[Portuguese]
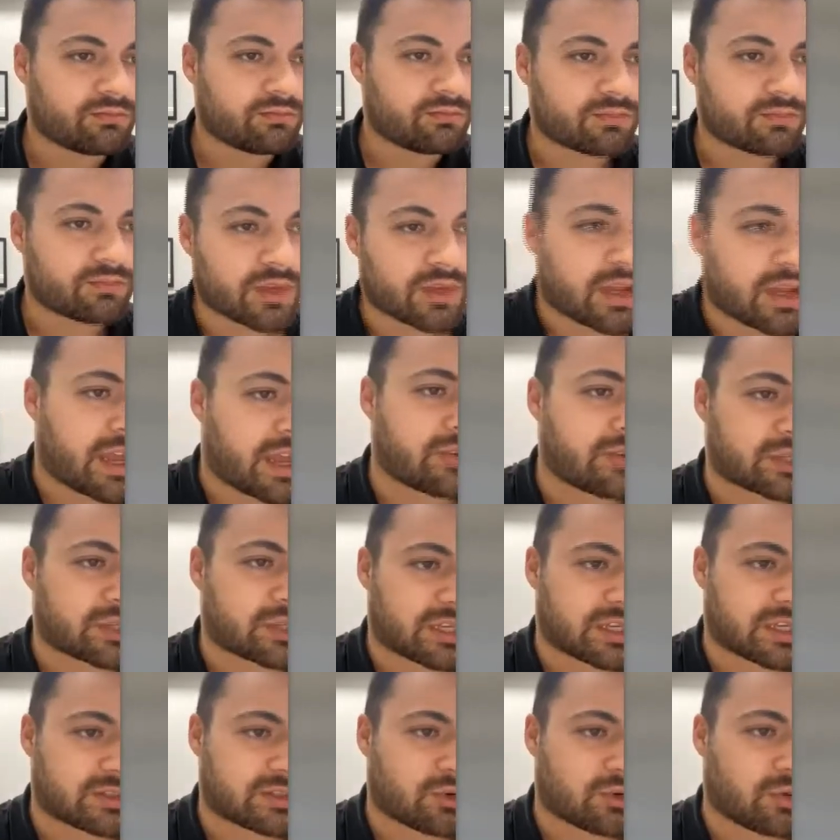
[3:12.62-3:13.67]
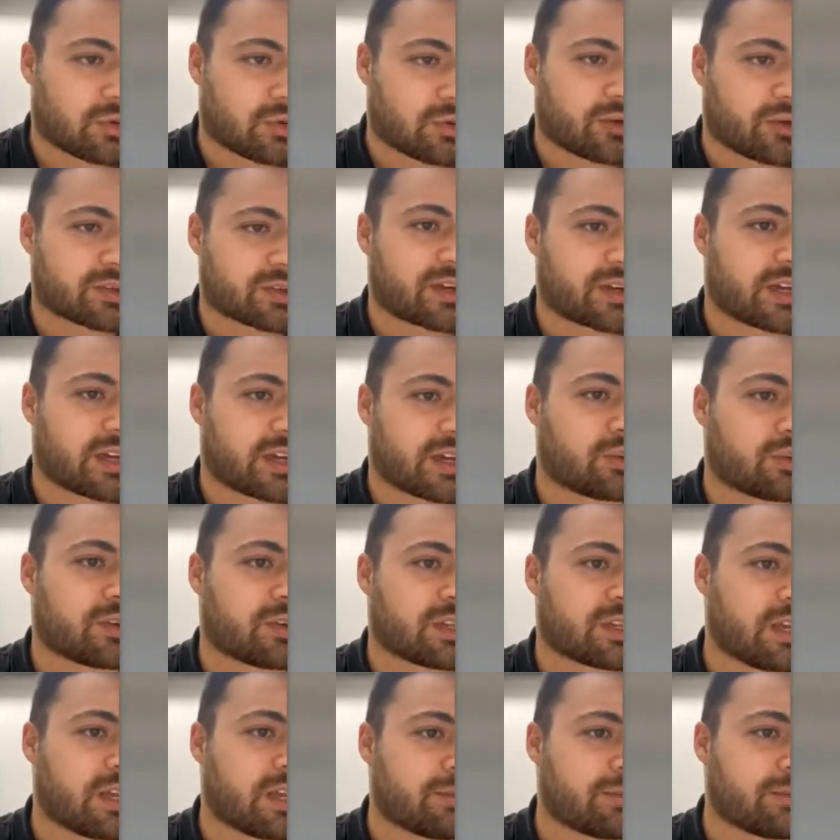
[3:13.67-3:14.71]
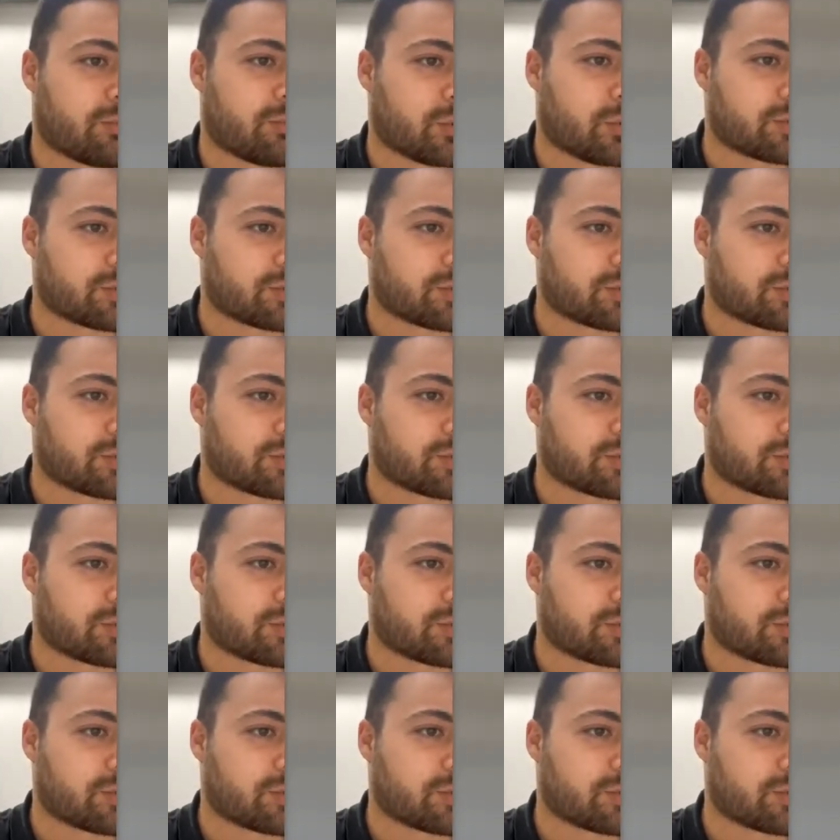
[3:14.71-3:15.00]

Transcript: Em votação, como voto vereador Vanderlei Porto.